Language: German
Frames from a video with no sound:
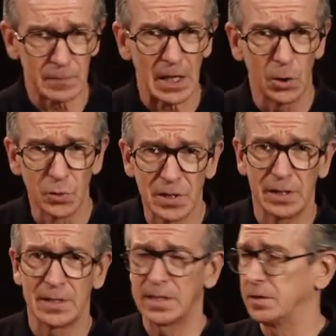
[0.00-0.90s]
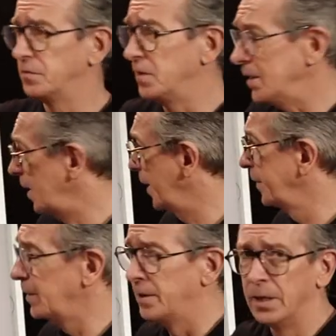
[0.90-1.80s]
nutze den
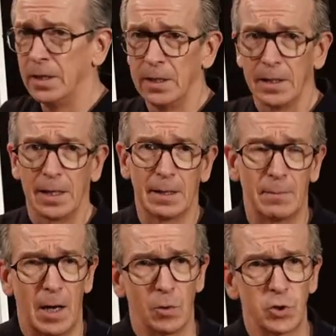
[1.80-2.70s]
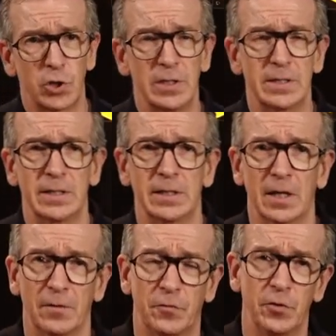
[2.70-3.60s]
CFD-Handel ähm, ausschließlich
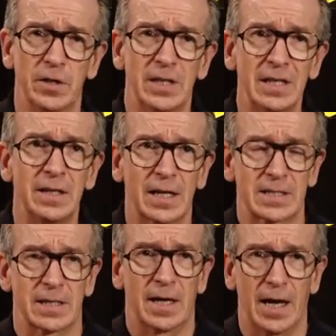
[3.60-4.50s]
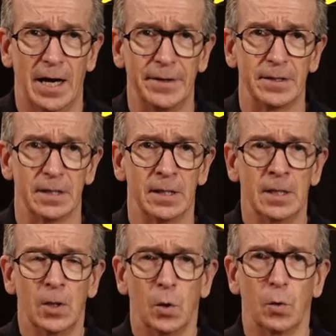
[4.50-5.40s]
für den Indexhandel.
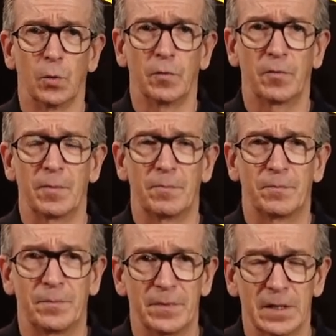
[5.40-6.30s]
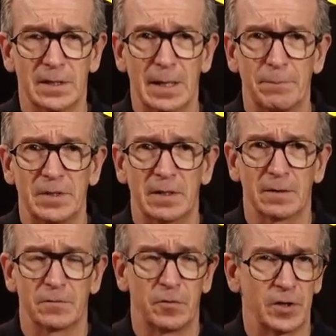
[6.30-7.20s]
Und ich habe mich
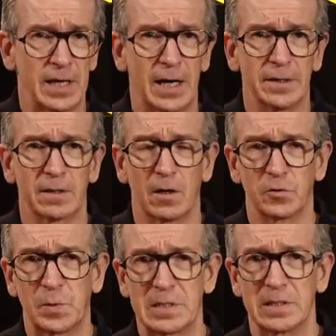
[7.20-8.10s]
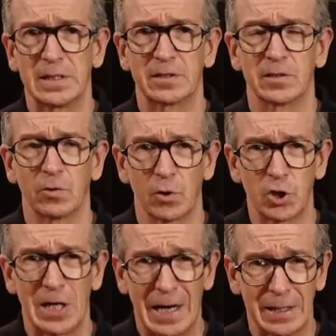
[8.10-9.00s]
vor Jahren darauf spezialisiert, den
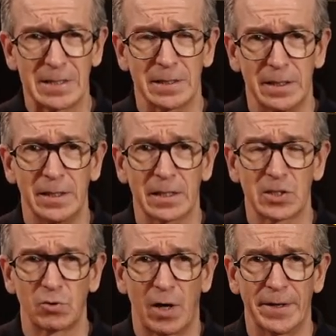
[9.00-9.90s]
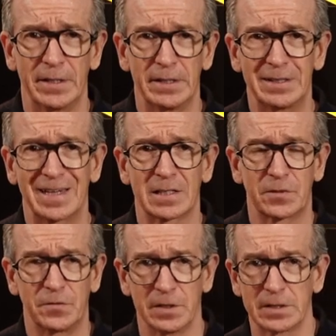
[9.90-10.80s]
deutschen Aktienindex zu handeln, den DAX
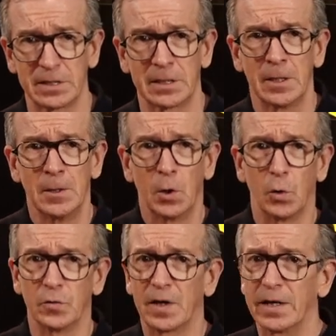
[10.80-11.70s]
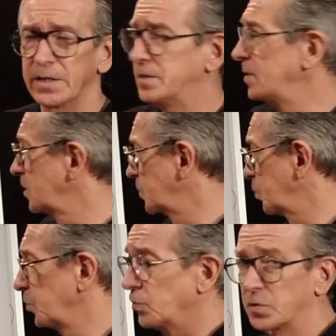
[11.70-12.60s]
40. Und da ist dieses
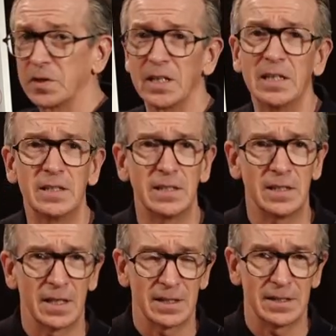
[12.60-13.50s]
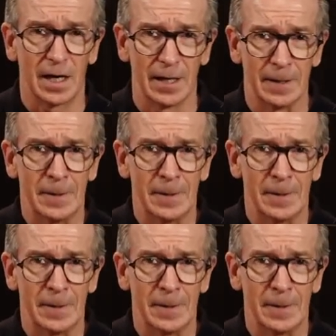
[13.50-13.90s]
Produkt ideal.